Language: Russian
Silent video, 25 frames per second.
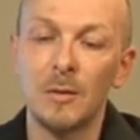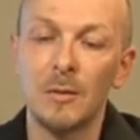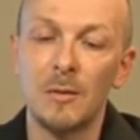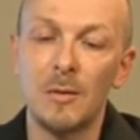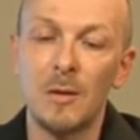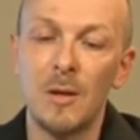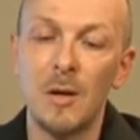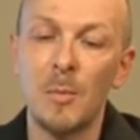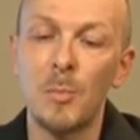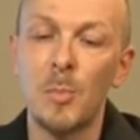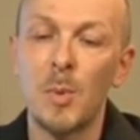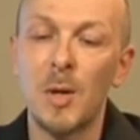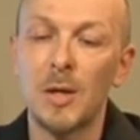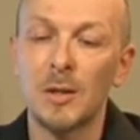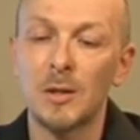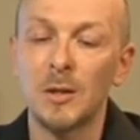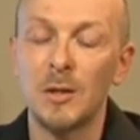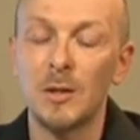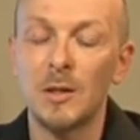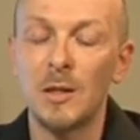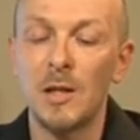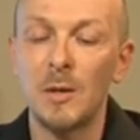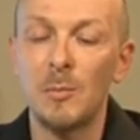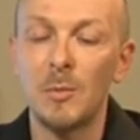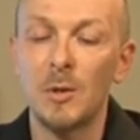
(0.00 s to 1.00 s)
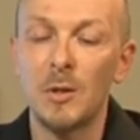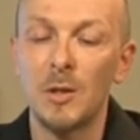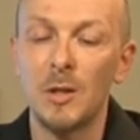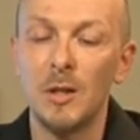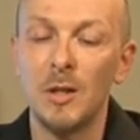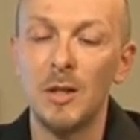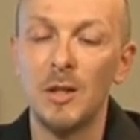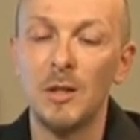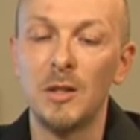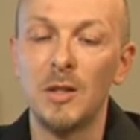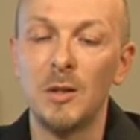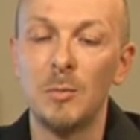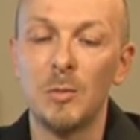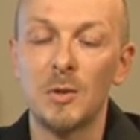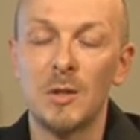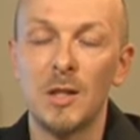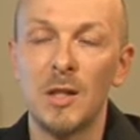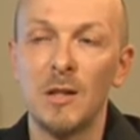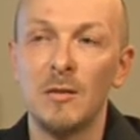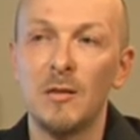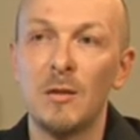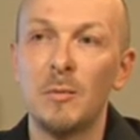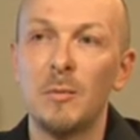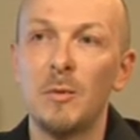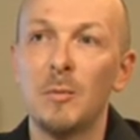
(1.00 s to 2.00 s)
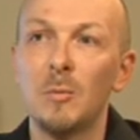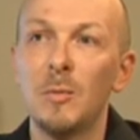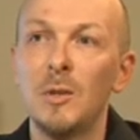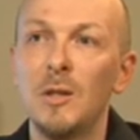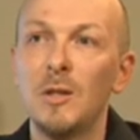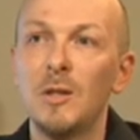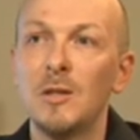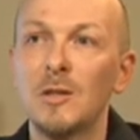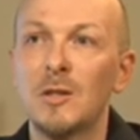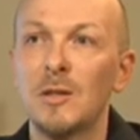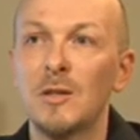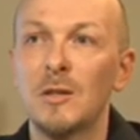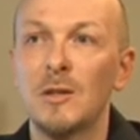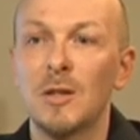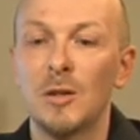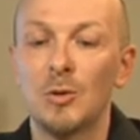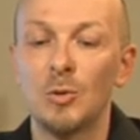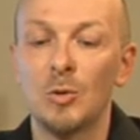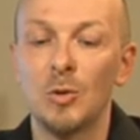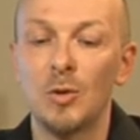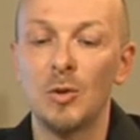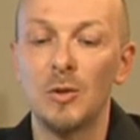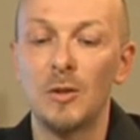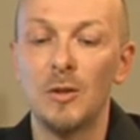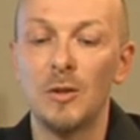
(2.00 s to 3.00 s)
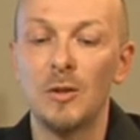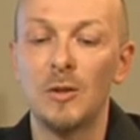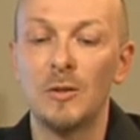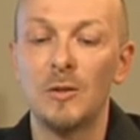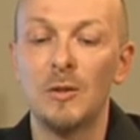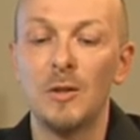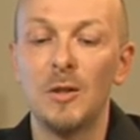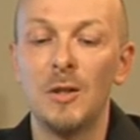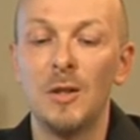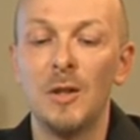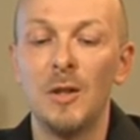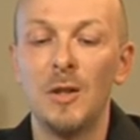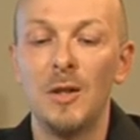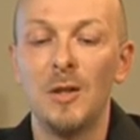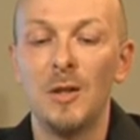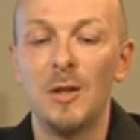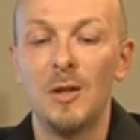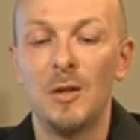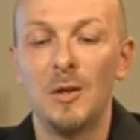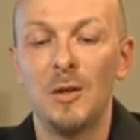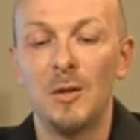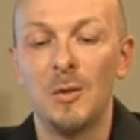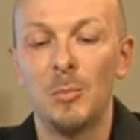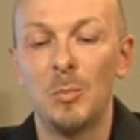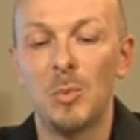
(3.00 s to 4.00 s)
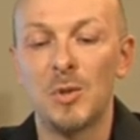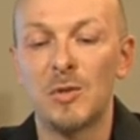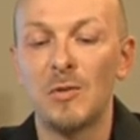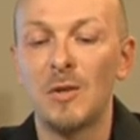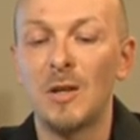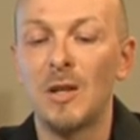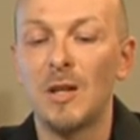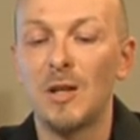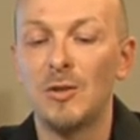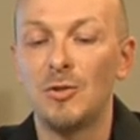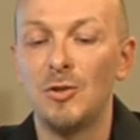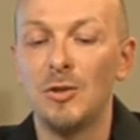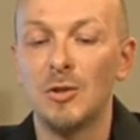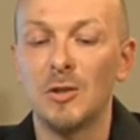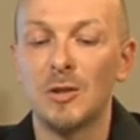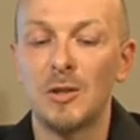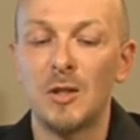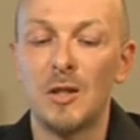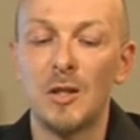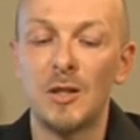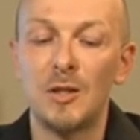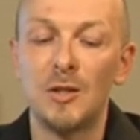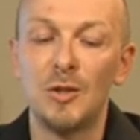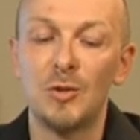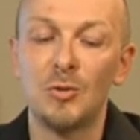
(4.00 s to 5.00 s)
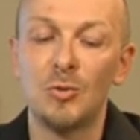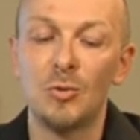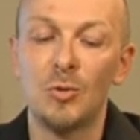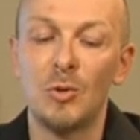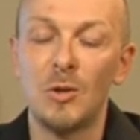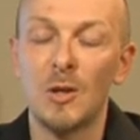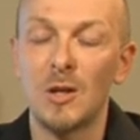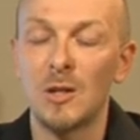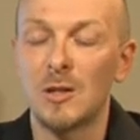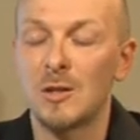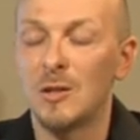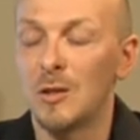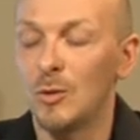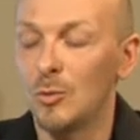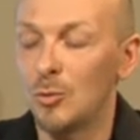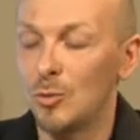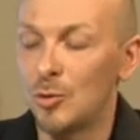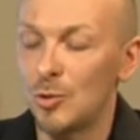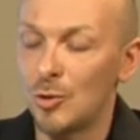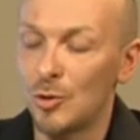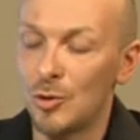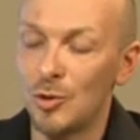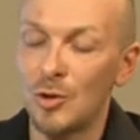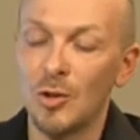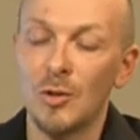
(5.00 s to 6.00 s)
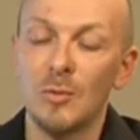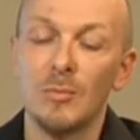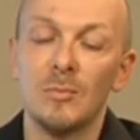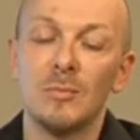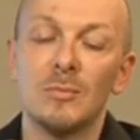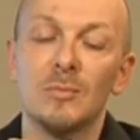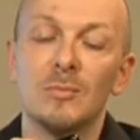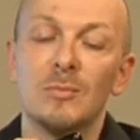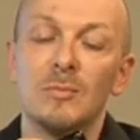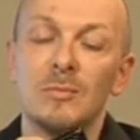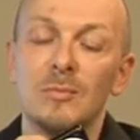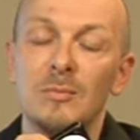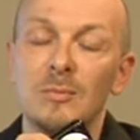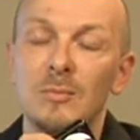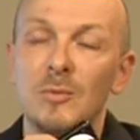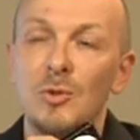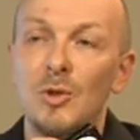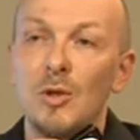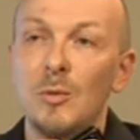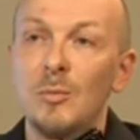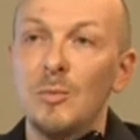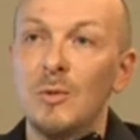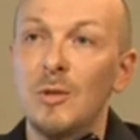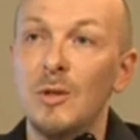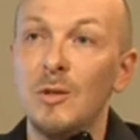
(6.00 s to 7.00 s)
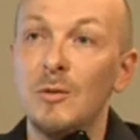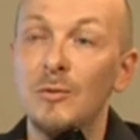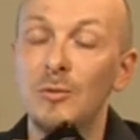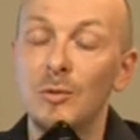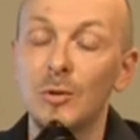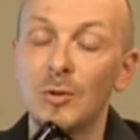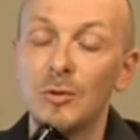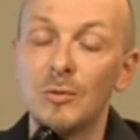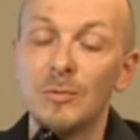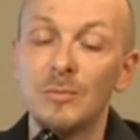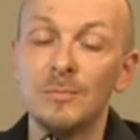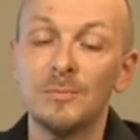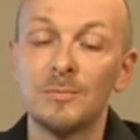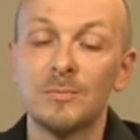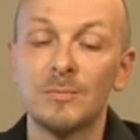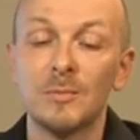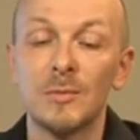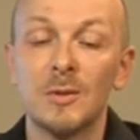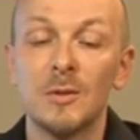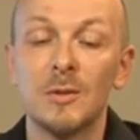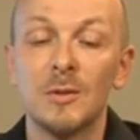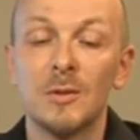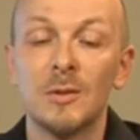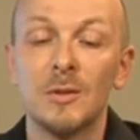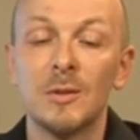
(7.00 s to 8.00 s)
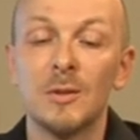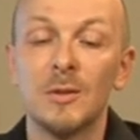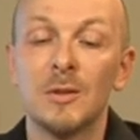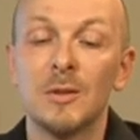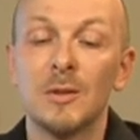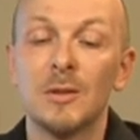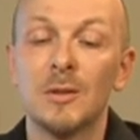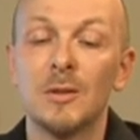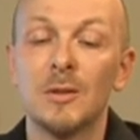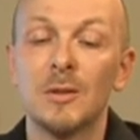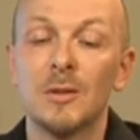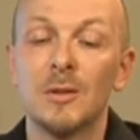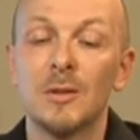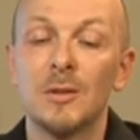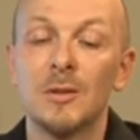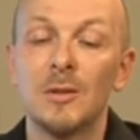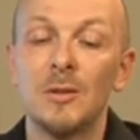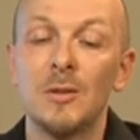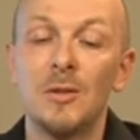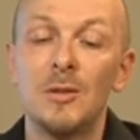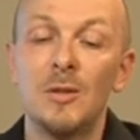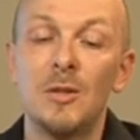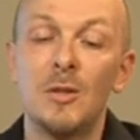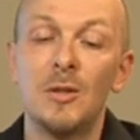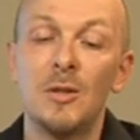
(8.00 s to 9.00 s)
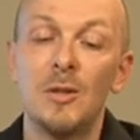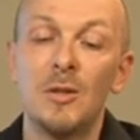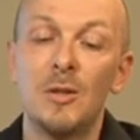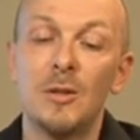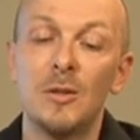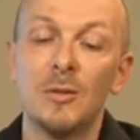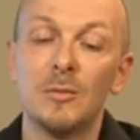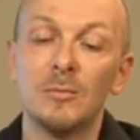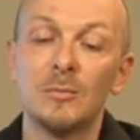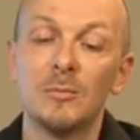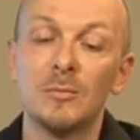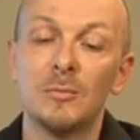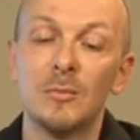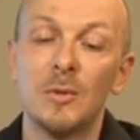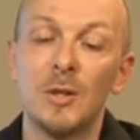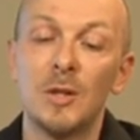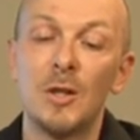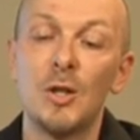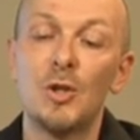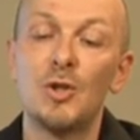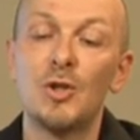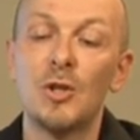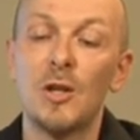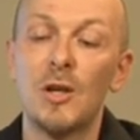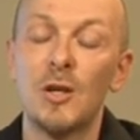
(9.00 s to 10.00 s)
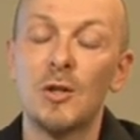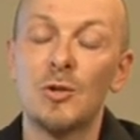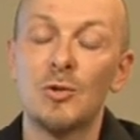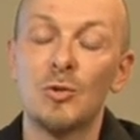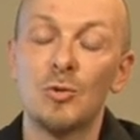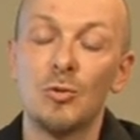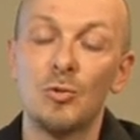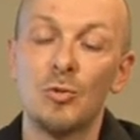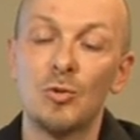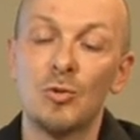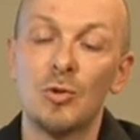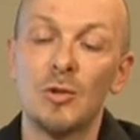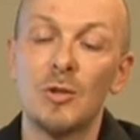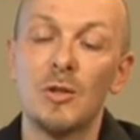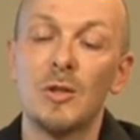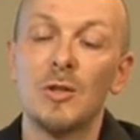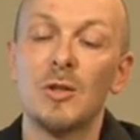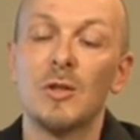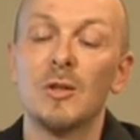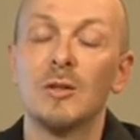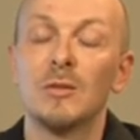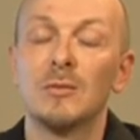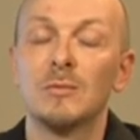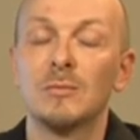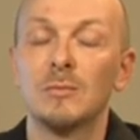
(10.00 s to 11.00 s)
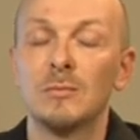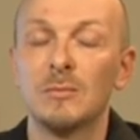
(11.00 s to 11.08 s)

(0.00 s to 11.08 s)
компактные камеры или, иными словами, мыльницы, которые позволяют делать картинку гораздо лучше, чем, чем телефон, э, и отличается уже